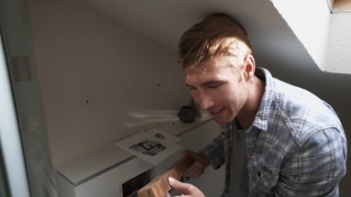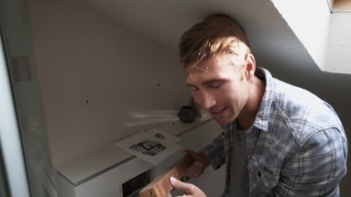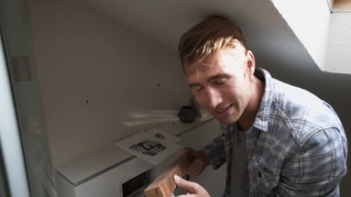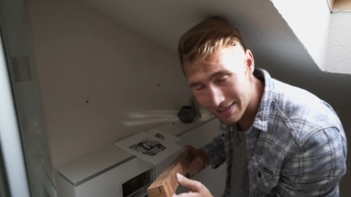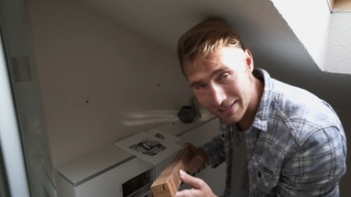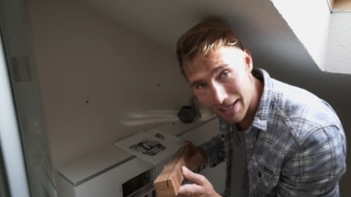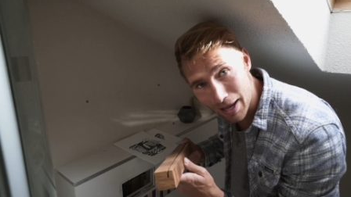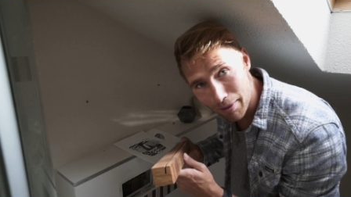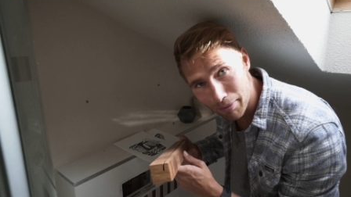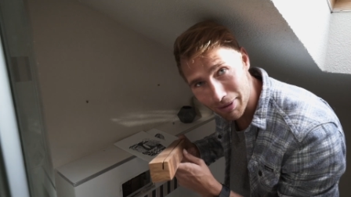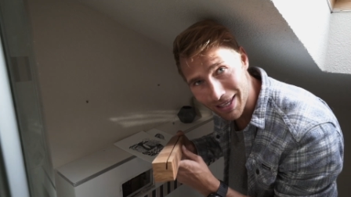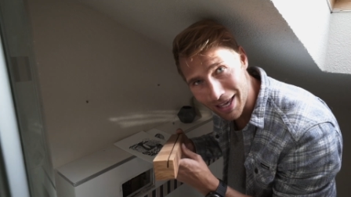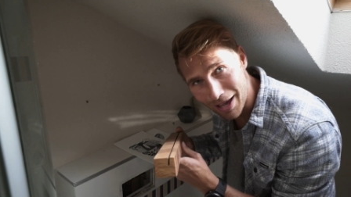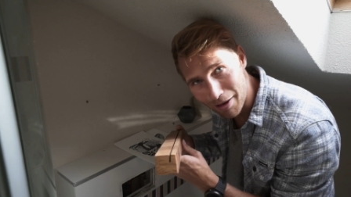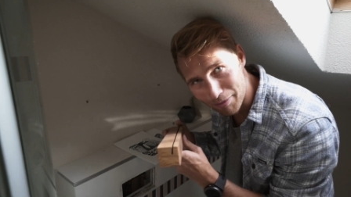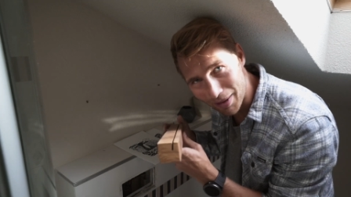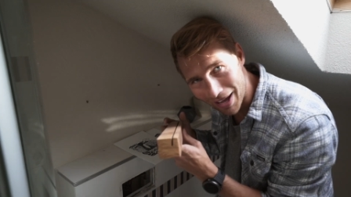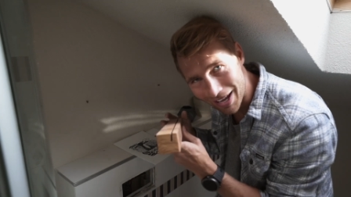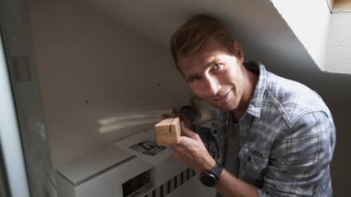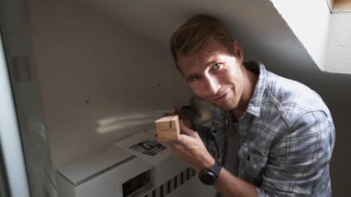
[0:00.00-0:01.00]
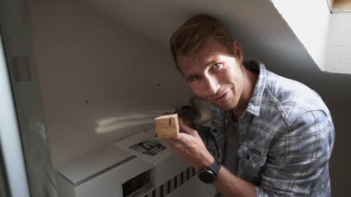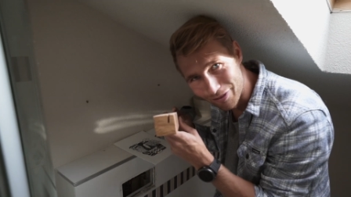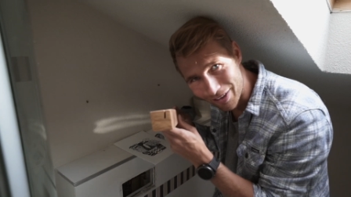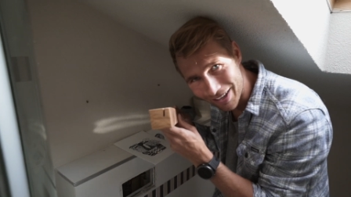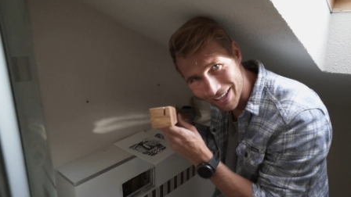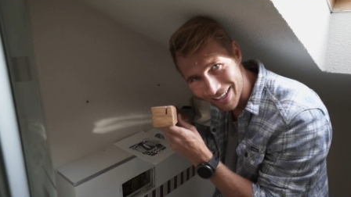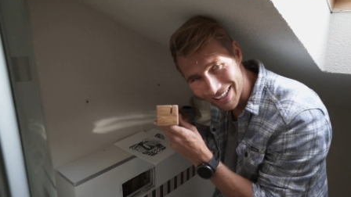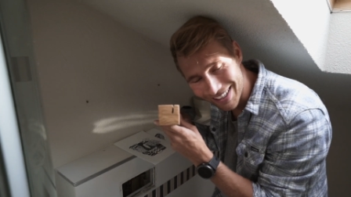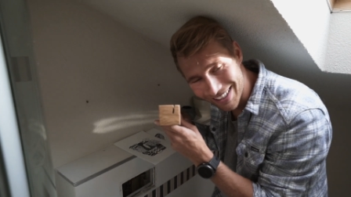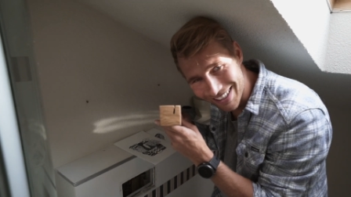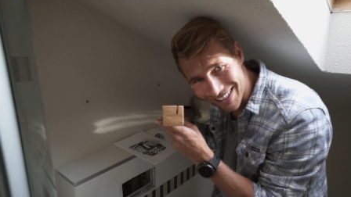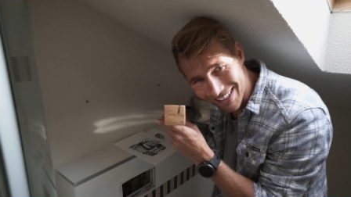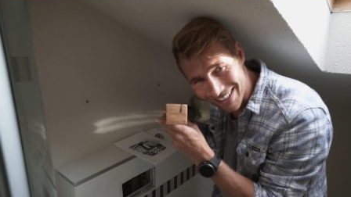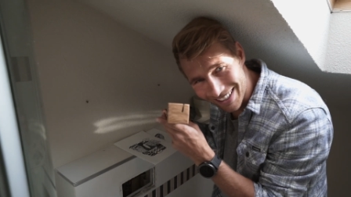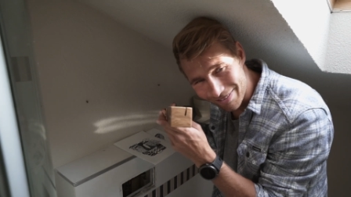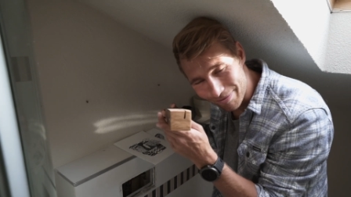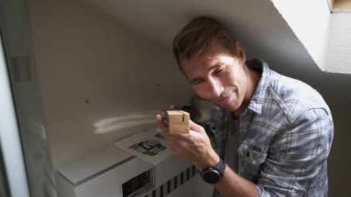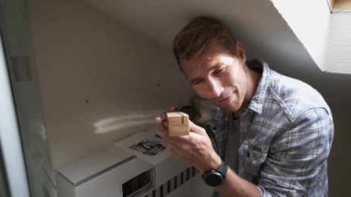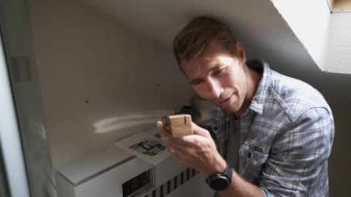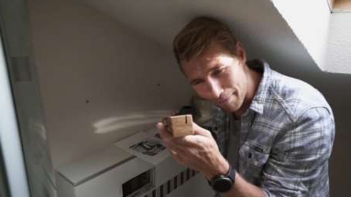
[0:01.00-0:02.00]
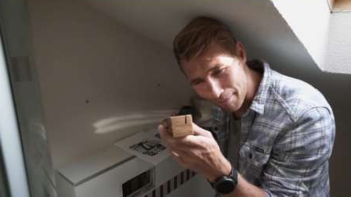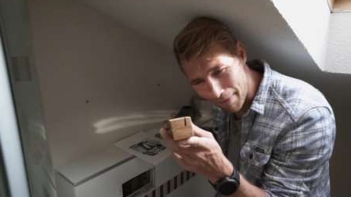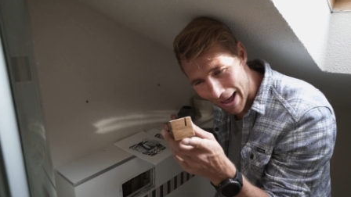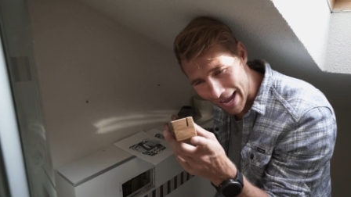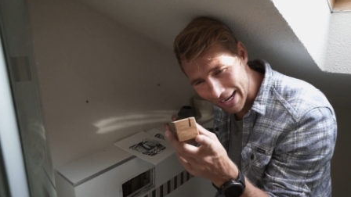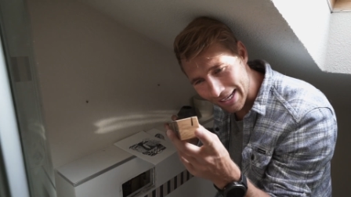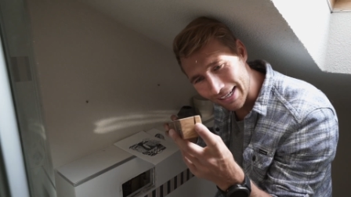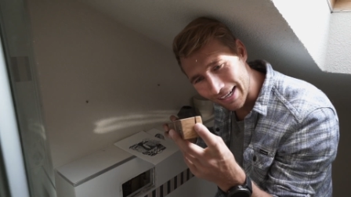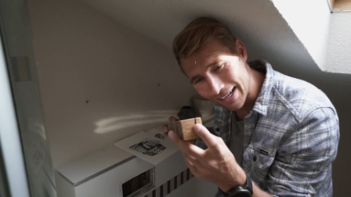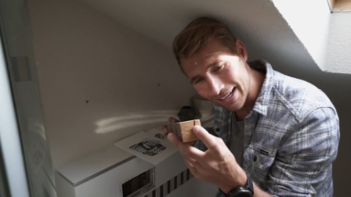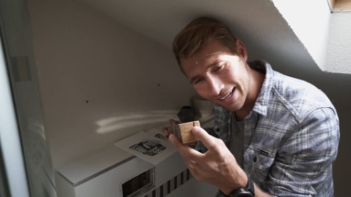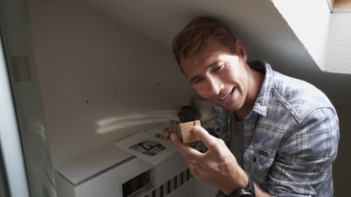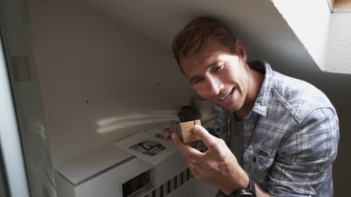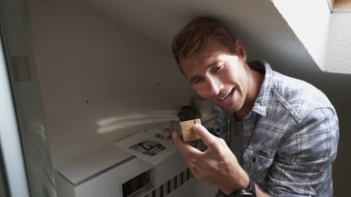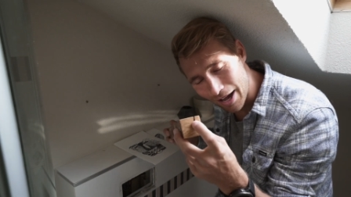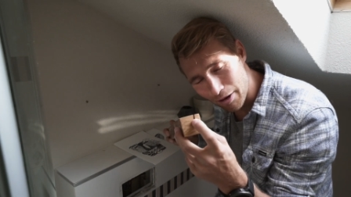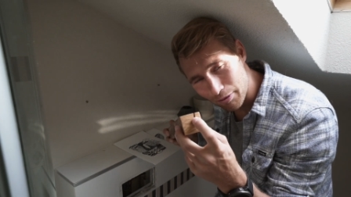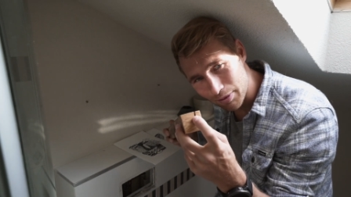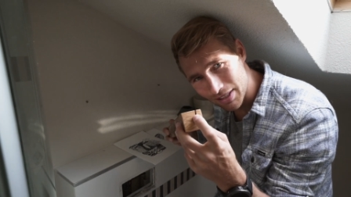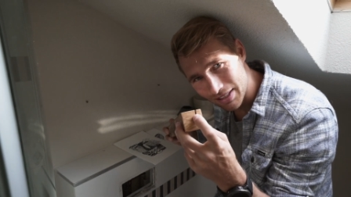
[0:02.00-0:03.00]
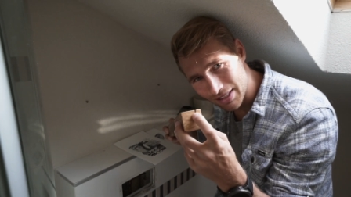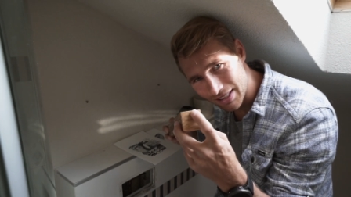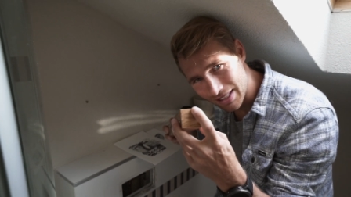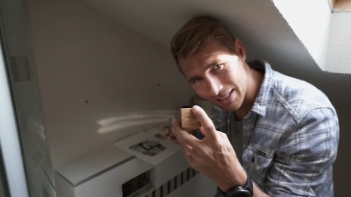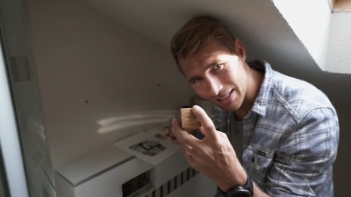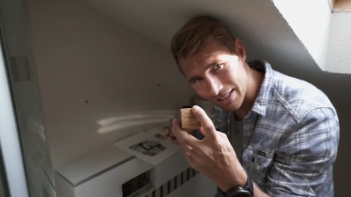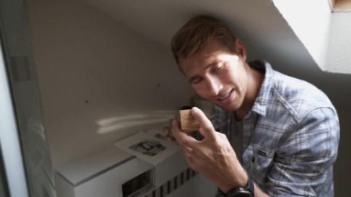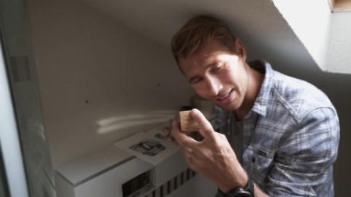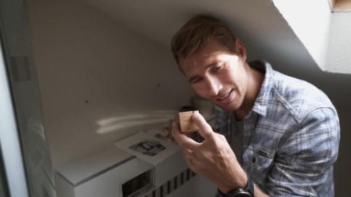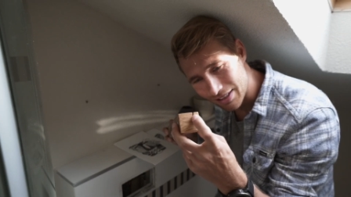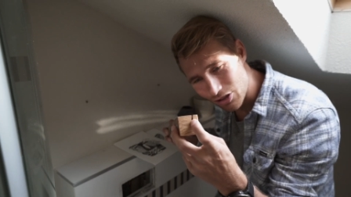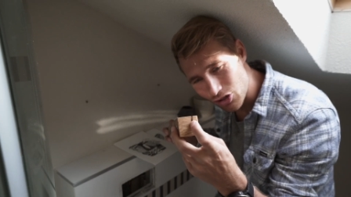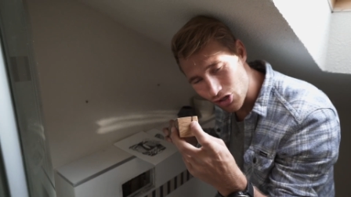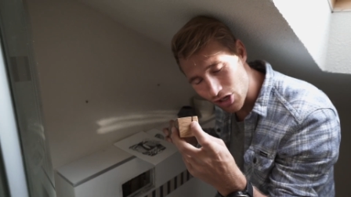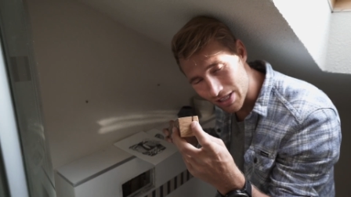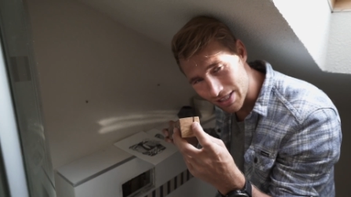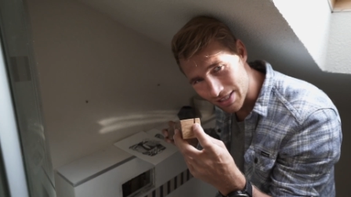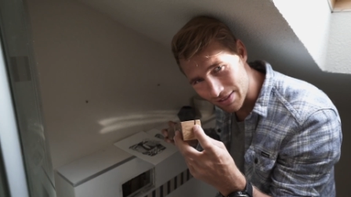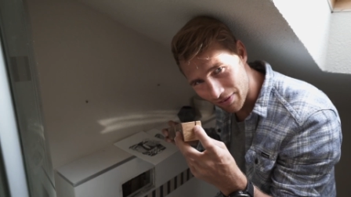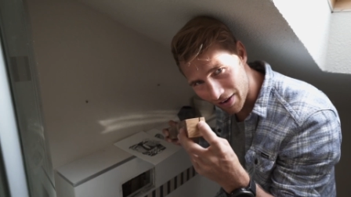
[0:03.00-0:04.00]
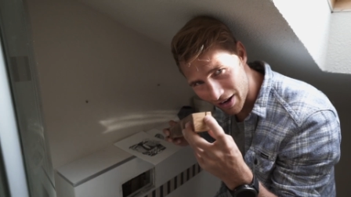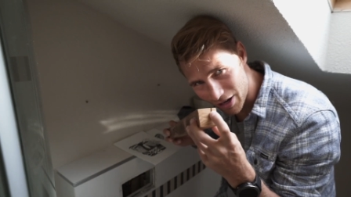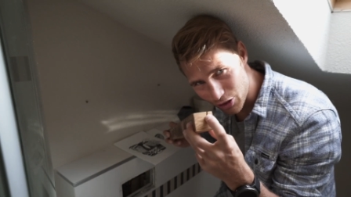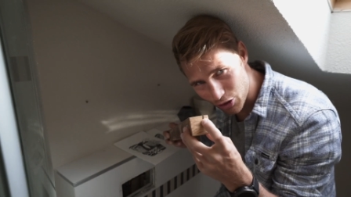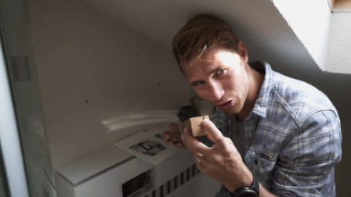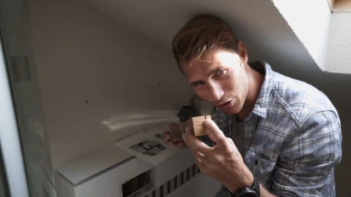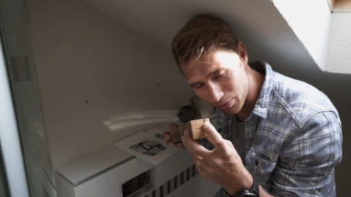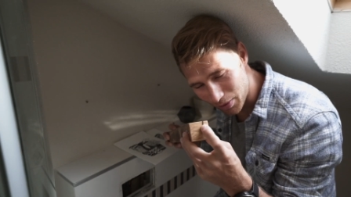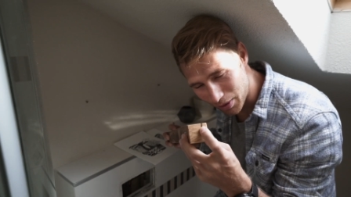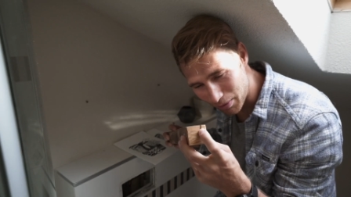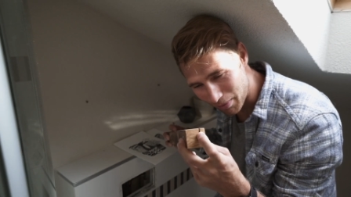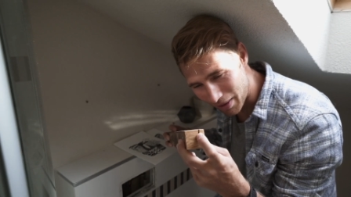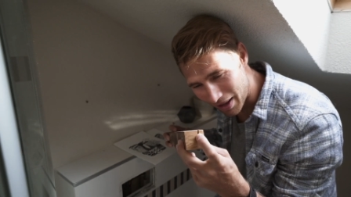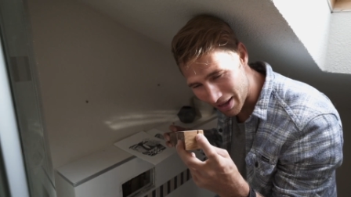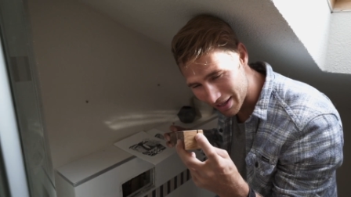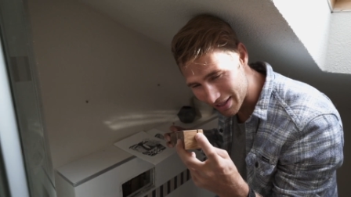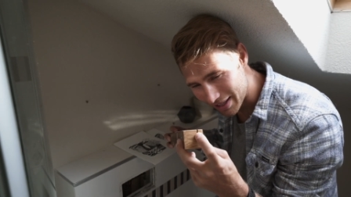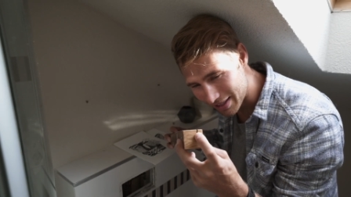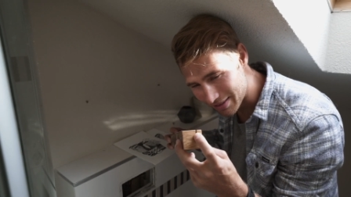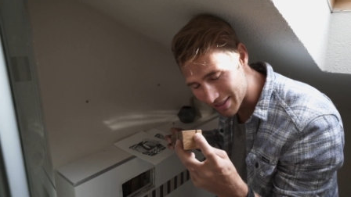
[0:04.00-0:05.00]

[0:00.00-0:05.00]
alles, aber ich habe einfach bei meiner habe ich den Schlitz falsch rum gemacht.